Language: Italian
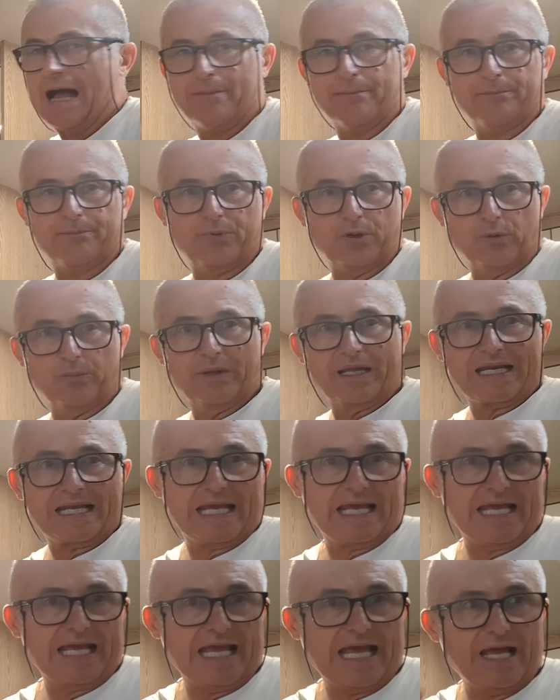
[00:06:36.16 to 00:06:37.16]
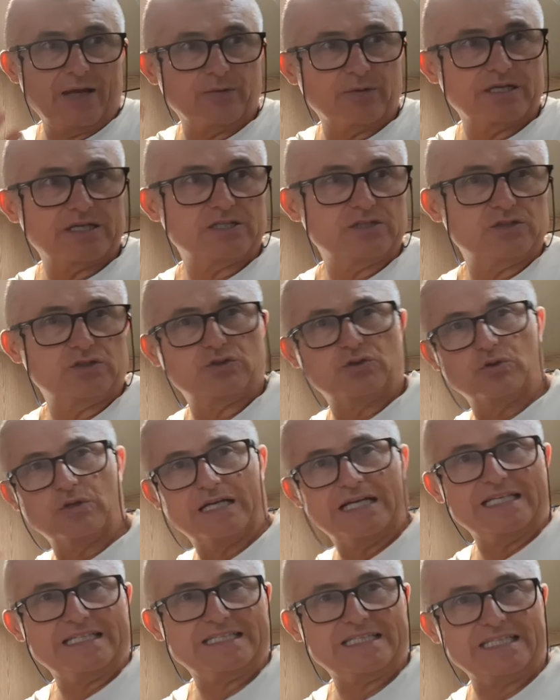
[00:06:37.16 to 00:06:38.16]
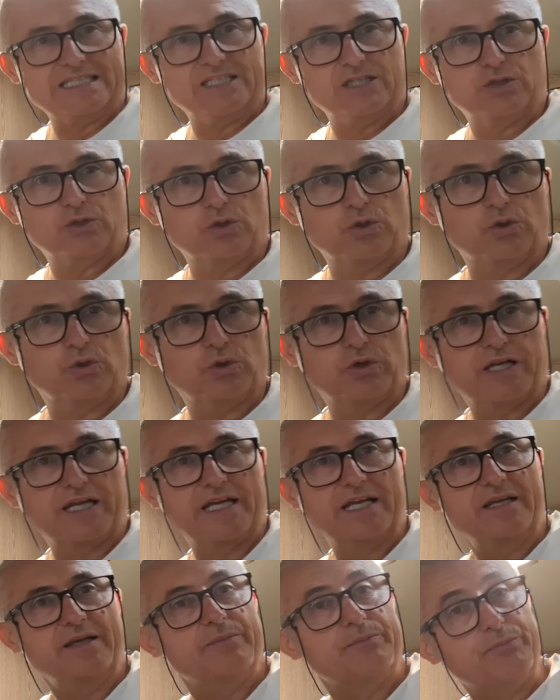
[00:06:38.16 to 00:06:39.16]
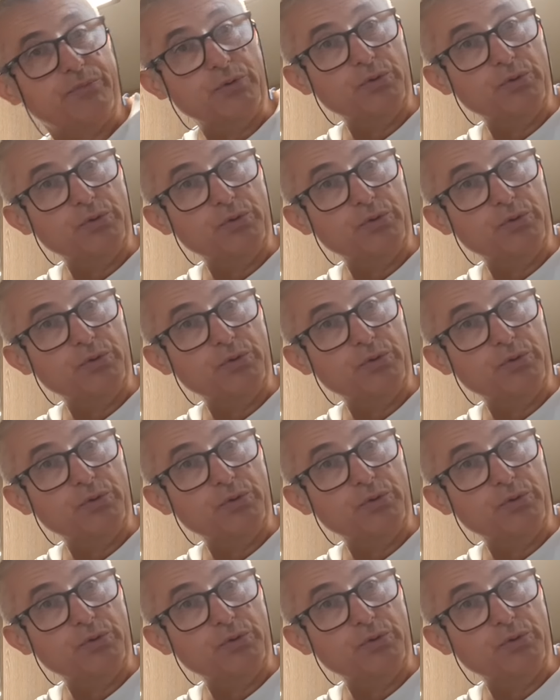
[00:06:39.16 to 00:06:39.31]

ampio perché è una tonalità di colore